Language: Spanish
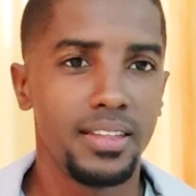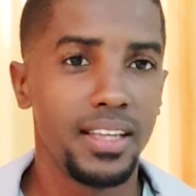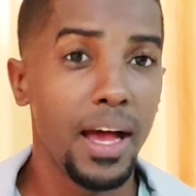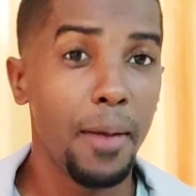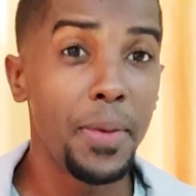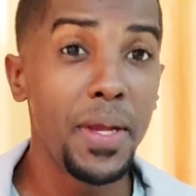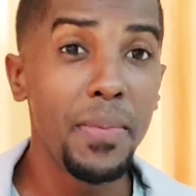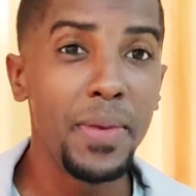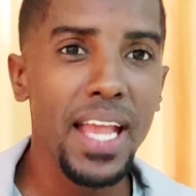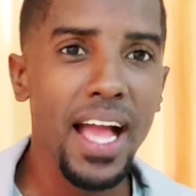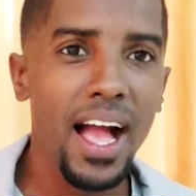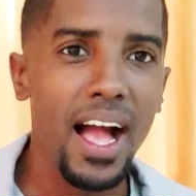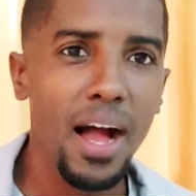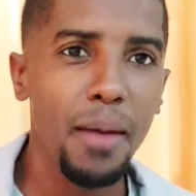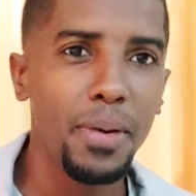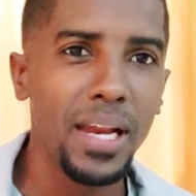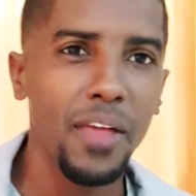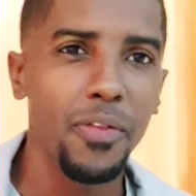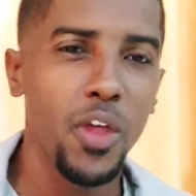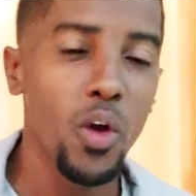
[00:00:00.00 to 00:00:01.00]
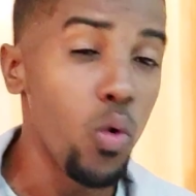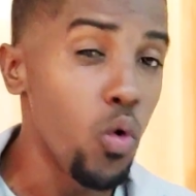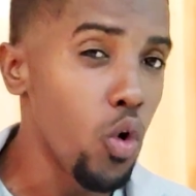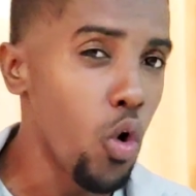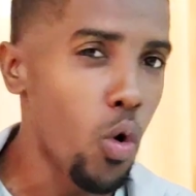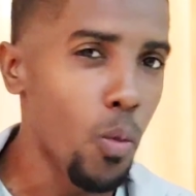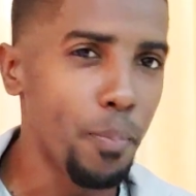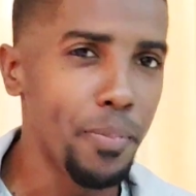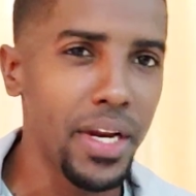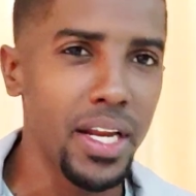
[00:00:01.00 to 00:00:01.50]
La Biblia habla de
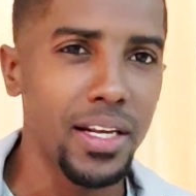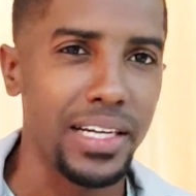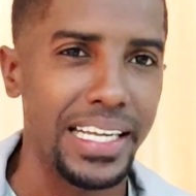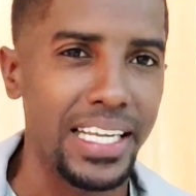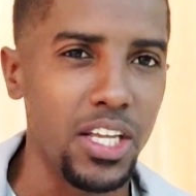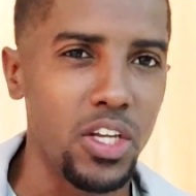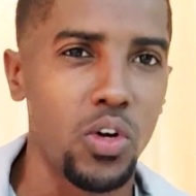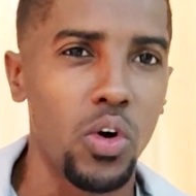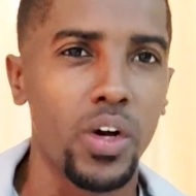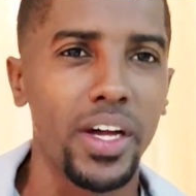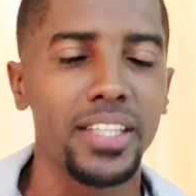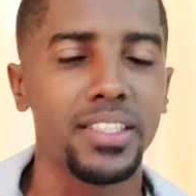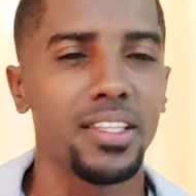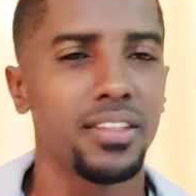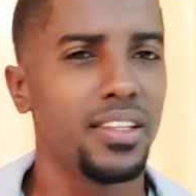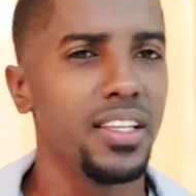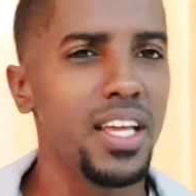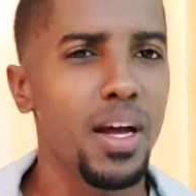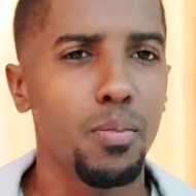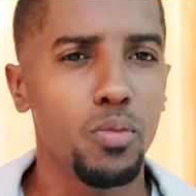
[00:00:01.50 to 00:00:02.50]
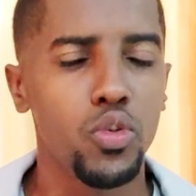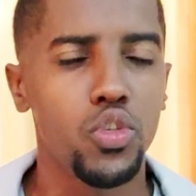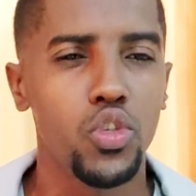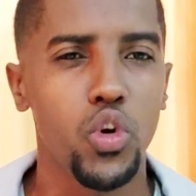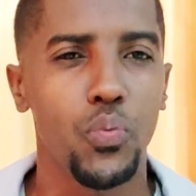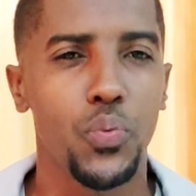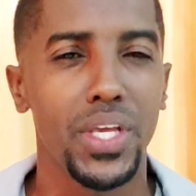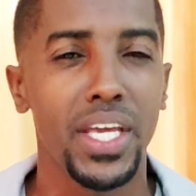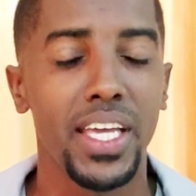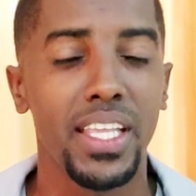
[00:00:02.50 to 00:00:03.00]
un hombre rico que tenía
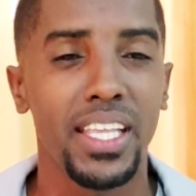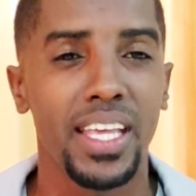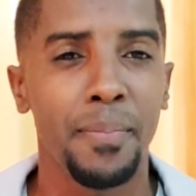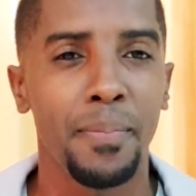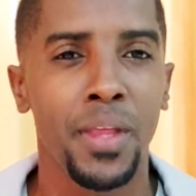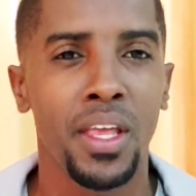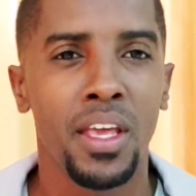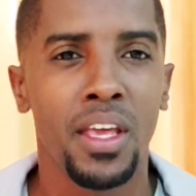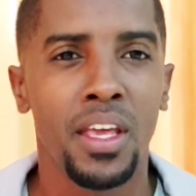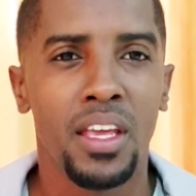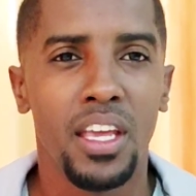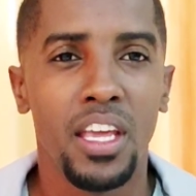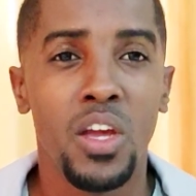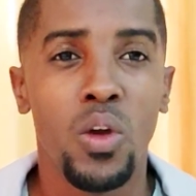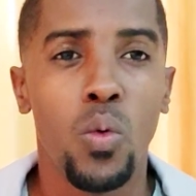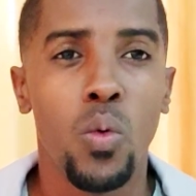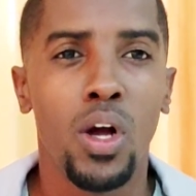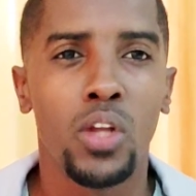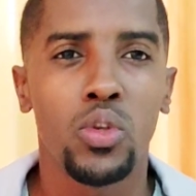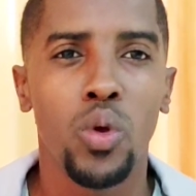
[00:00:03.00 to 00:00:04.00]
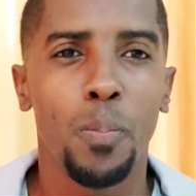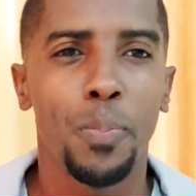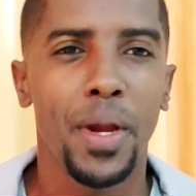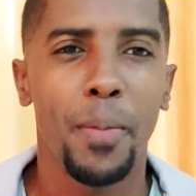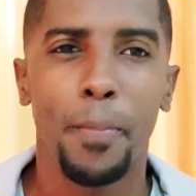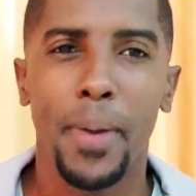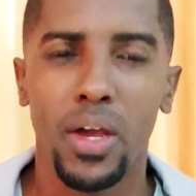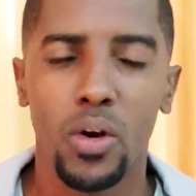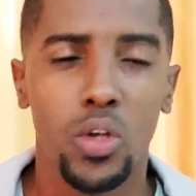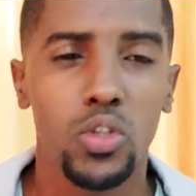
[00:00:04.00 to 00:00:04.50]
muchos bienes y cuando
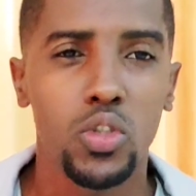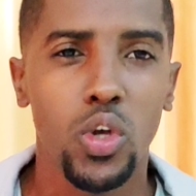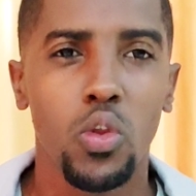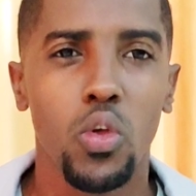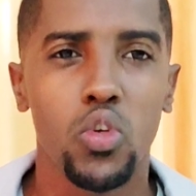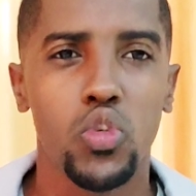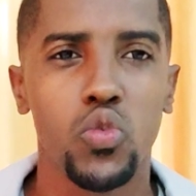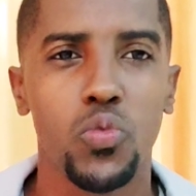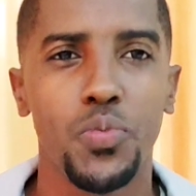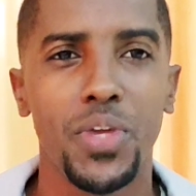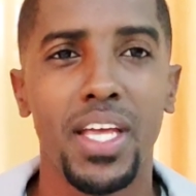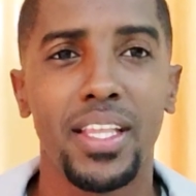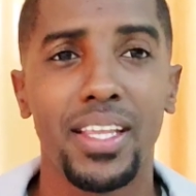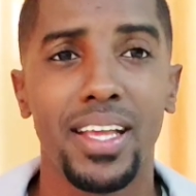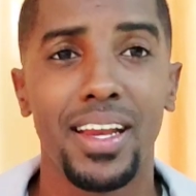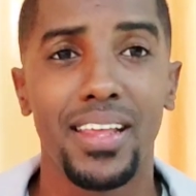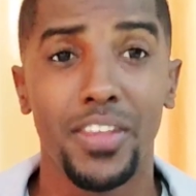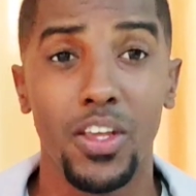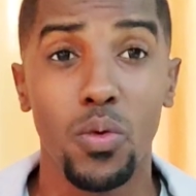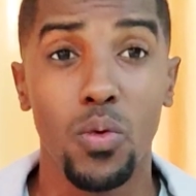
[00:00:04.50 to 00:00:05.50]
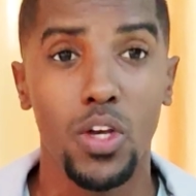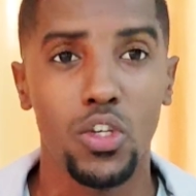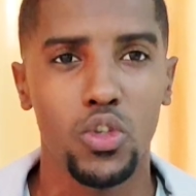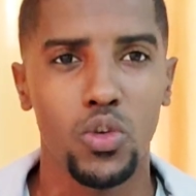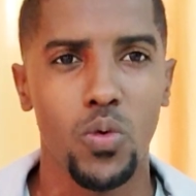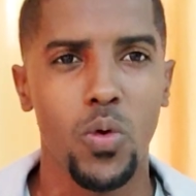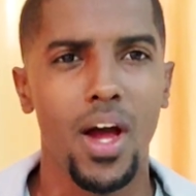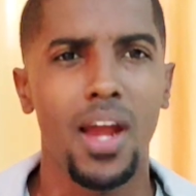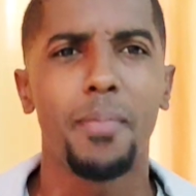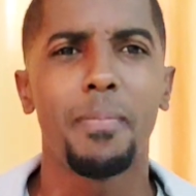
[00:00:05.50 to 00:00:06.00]
preparó todo su bienes le dijo a
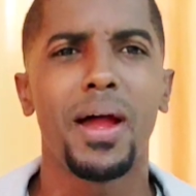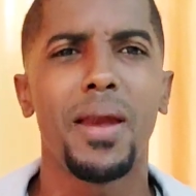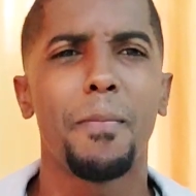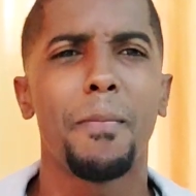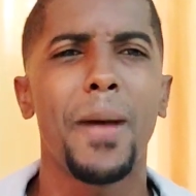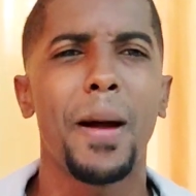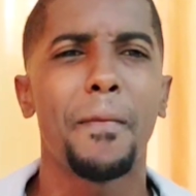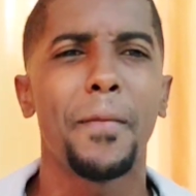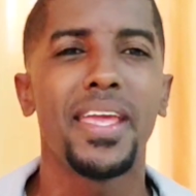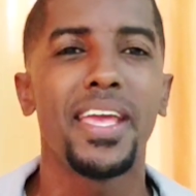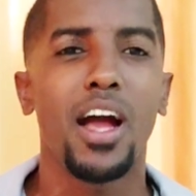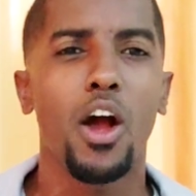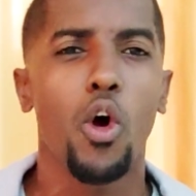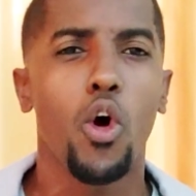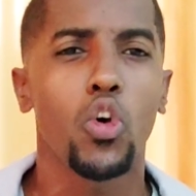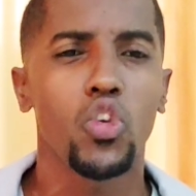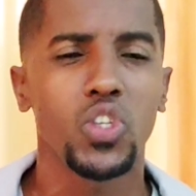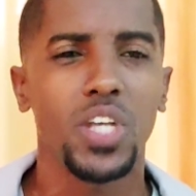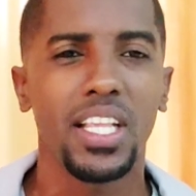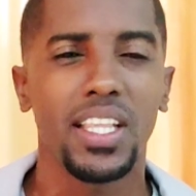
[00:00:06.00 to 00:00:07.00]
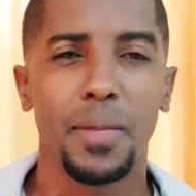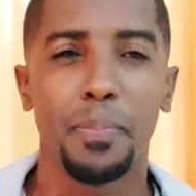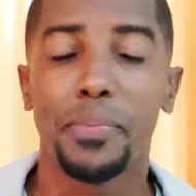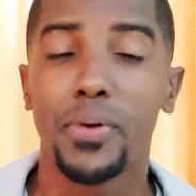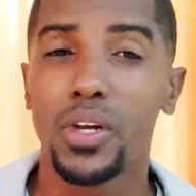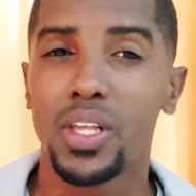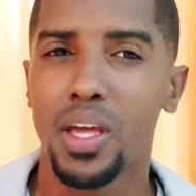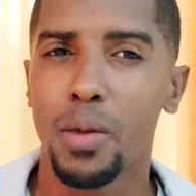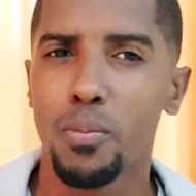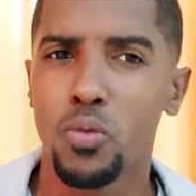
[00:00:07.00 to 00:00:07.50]
su alma, alma mía, gozate
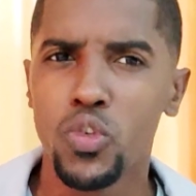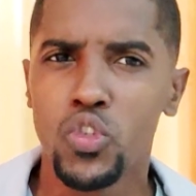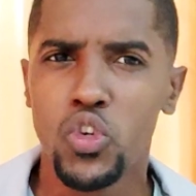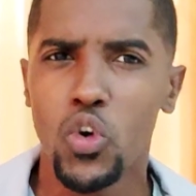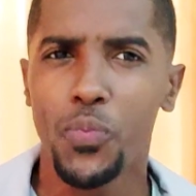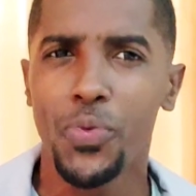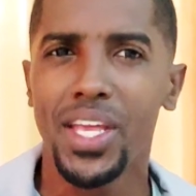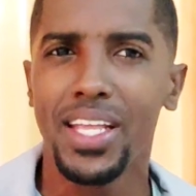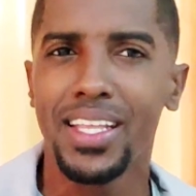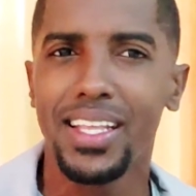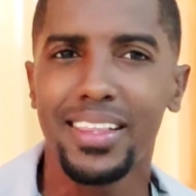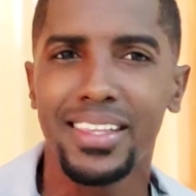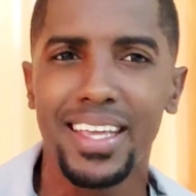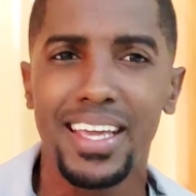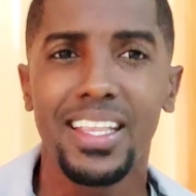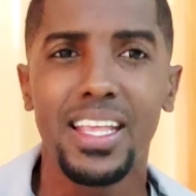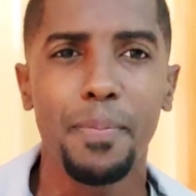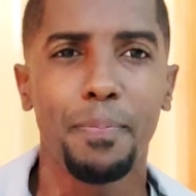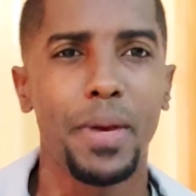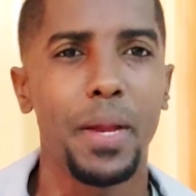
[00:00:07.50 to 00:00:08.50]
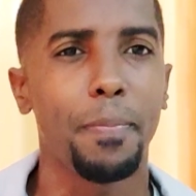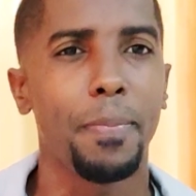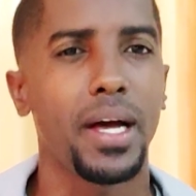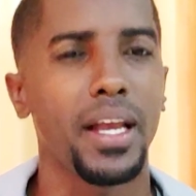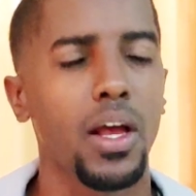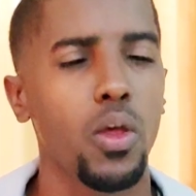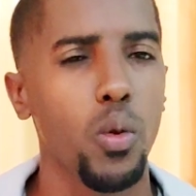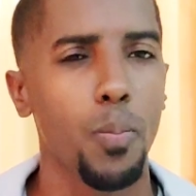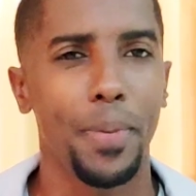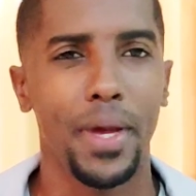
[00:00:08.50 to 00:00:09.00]
porque muchos bienes tiene
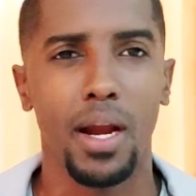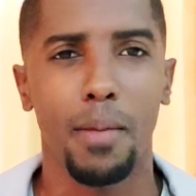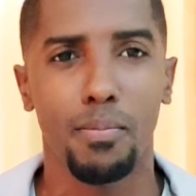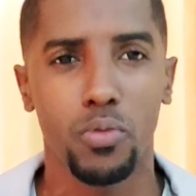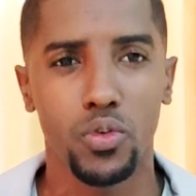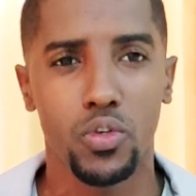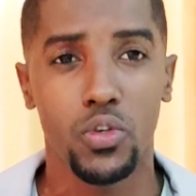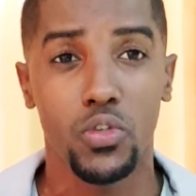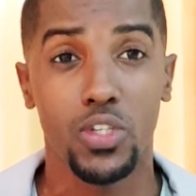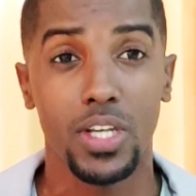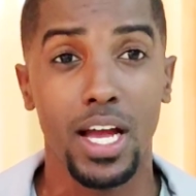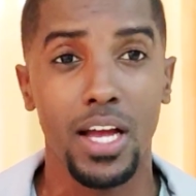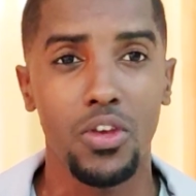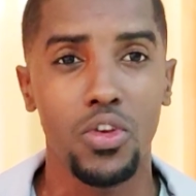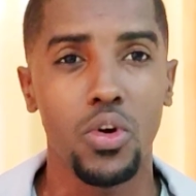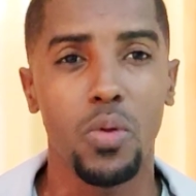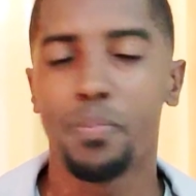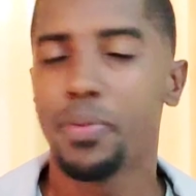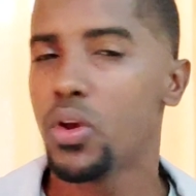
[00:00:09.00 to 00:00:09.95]
preparado para muchos años.